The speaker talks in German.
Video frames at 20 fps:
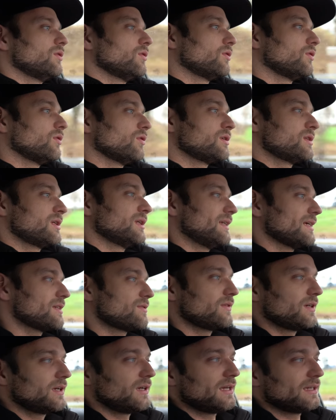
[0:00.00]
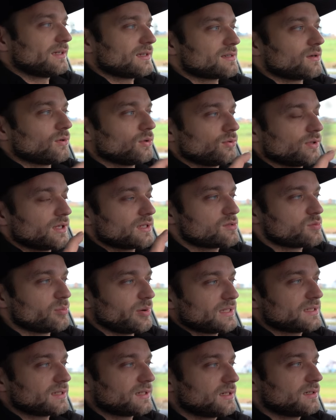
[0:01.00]
Und deswegen geht das Auto jetzt zu
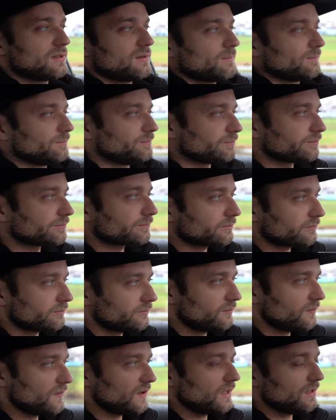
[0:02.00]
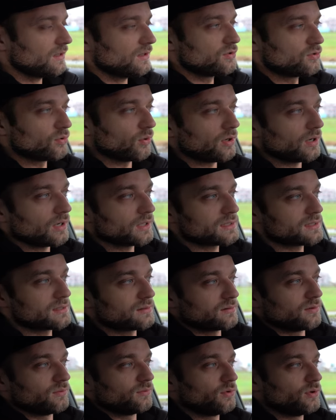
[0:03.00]
Patrick Dort
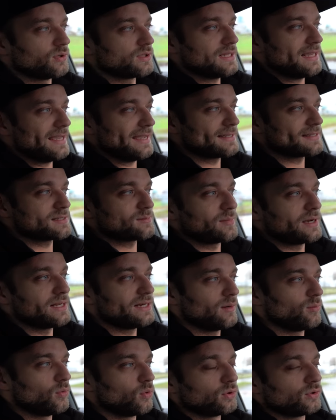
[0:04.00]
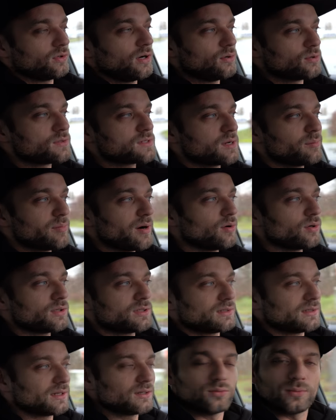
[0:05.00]
wird erstmal der Motor
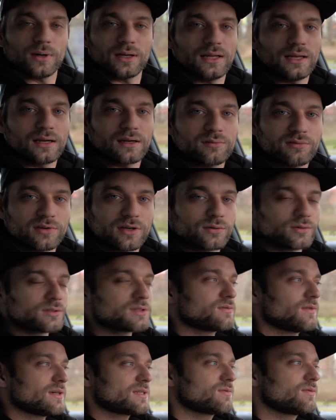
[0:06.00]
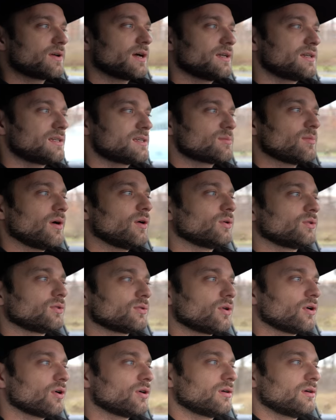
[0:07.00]
ausgebaut. Dann überlegen wir uns, was wir an diesem Auto
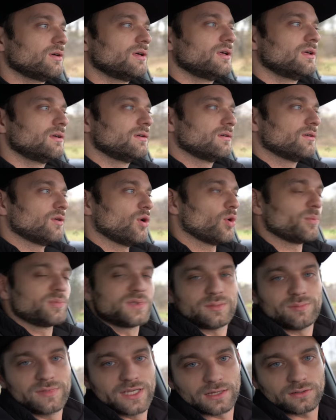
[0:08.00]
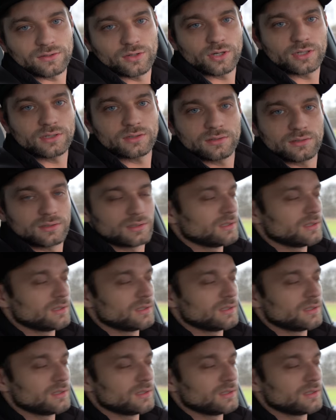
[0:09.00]
noch optimieren können.